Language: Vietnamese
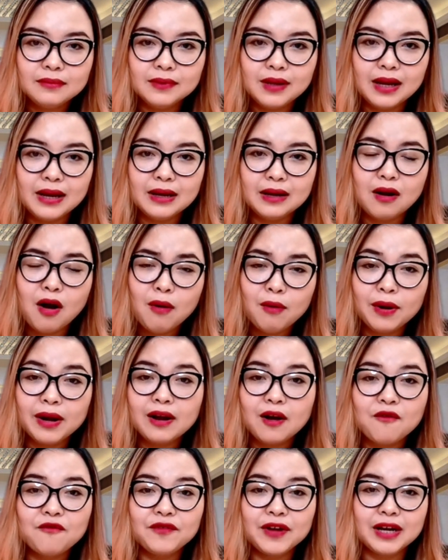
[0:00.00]
thì có cái
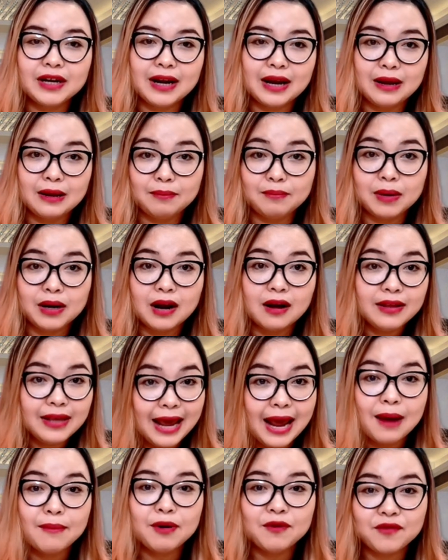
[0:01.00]
công việc này mình ở
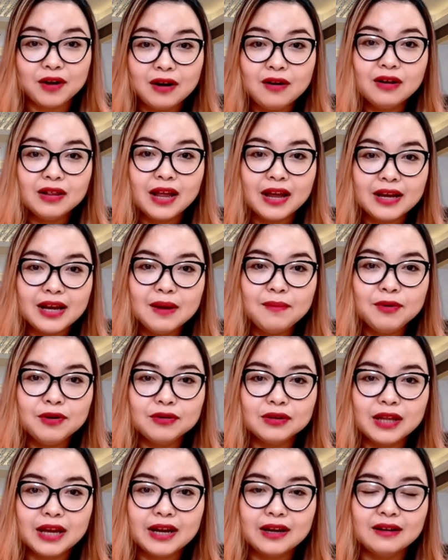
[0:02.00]
nhà mình vẫn có thể kiếm được
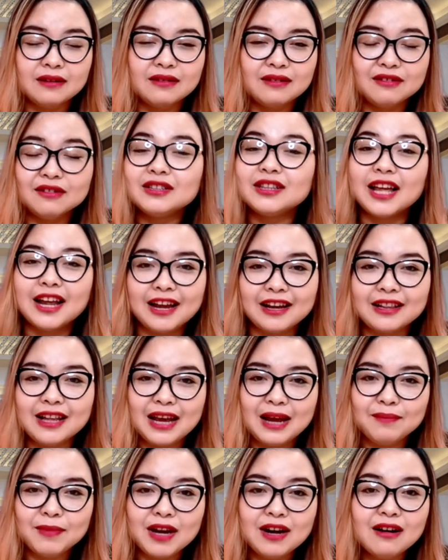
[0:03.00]
tiền được tiền thì
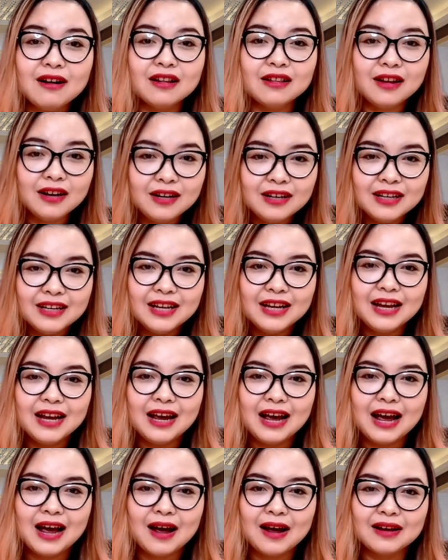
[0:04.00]
em thấy rất là thích
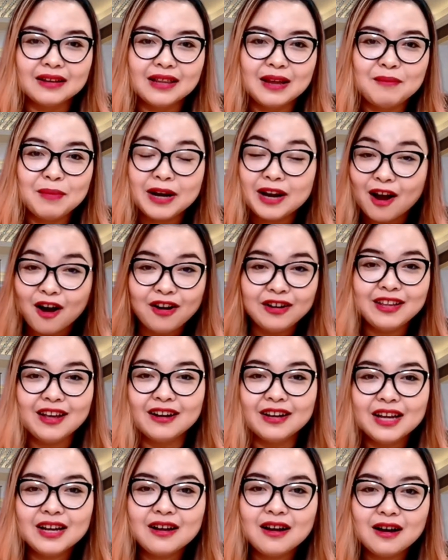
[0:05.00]
à, thì mình đón nhận
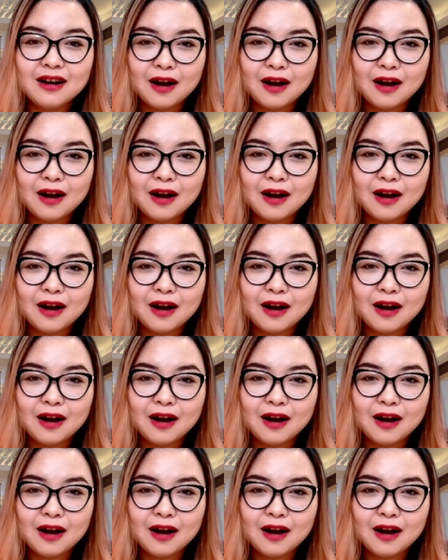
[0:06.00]
cái cơ